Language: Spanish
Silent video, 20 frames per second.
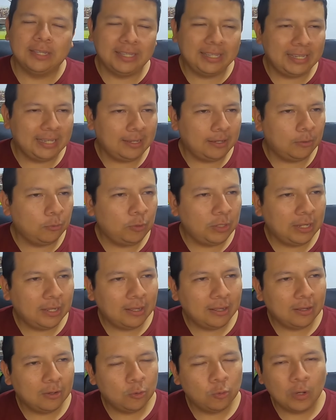que
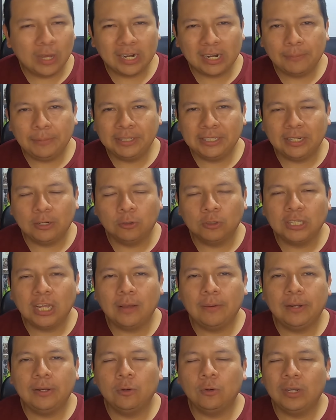una jugada realmente
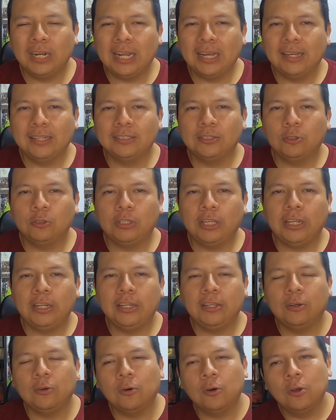notable, un gran gesto
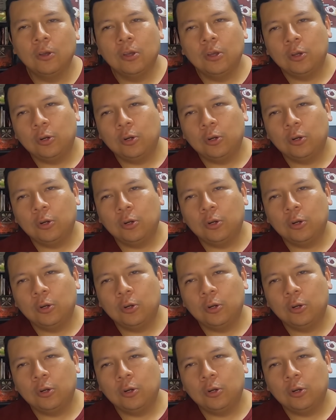técnico,